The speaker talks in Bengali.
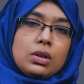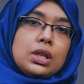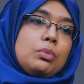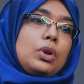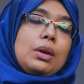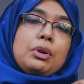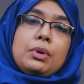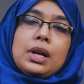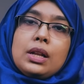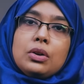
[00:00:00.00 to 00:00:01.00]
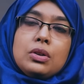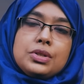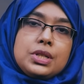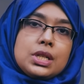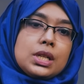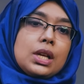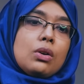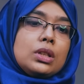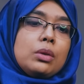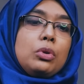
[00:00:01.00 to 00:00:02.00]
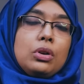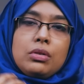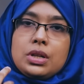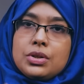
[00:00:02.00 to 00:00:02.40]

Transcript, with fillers: কথা বলে আমি আমার গাইনোকোলজিস্টের সাথে কথা বলে ওরা